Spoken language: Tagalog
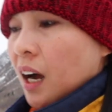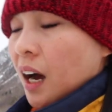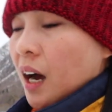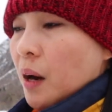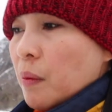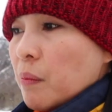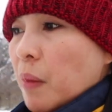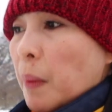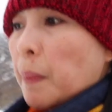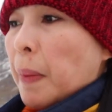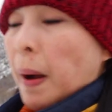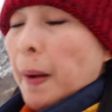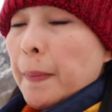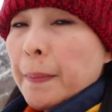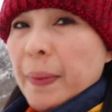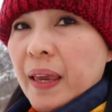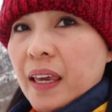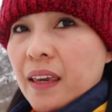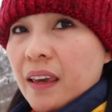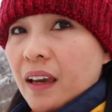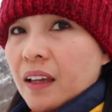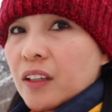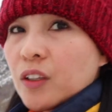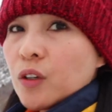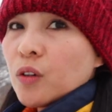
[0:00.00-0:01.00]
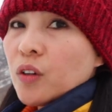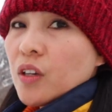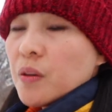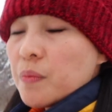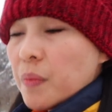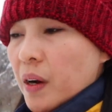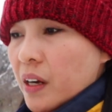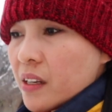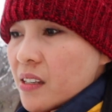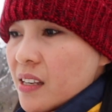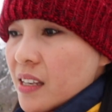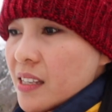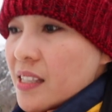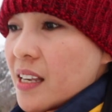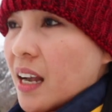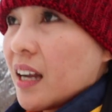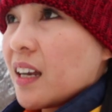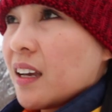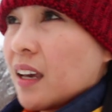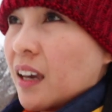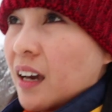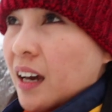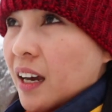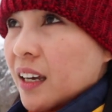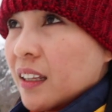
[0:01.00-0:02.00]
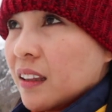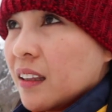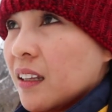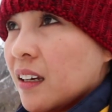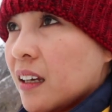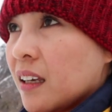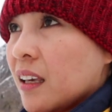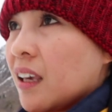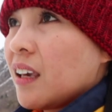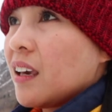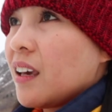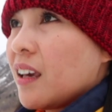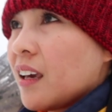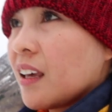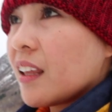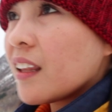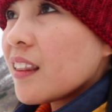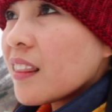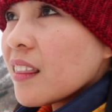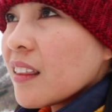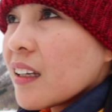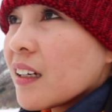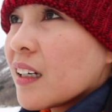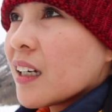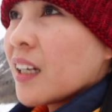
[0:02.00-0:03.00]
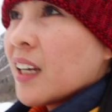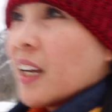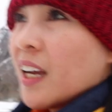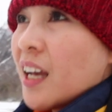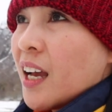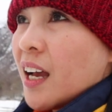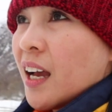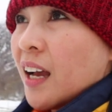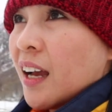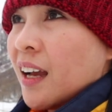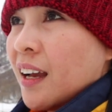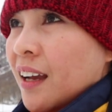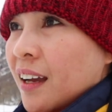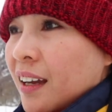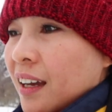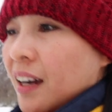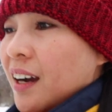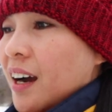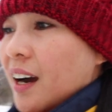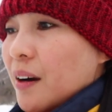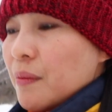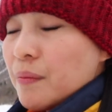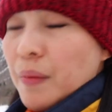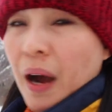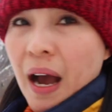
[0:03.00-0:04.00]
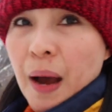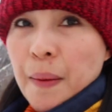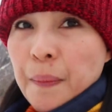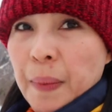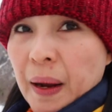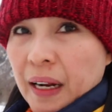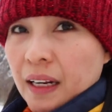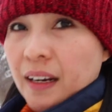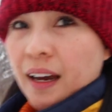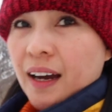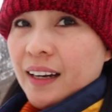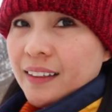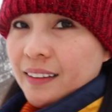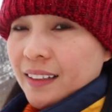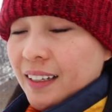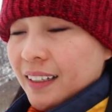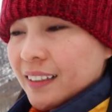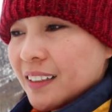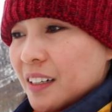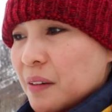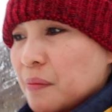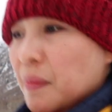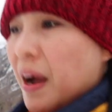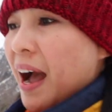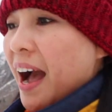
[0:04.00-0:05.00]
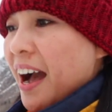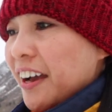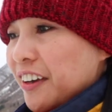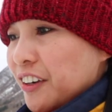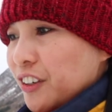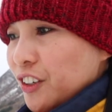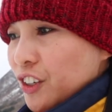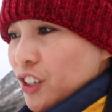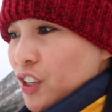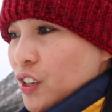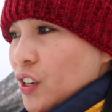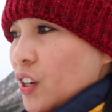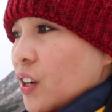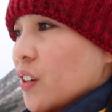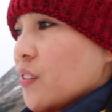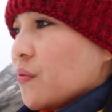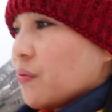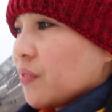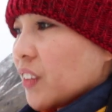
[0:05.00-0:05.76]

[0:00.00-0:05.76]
uh, mapagbigyan yung ibang sasakyan and makapaglakad ka ng maayos.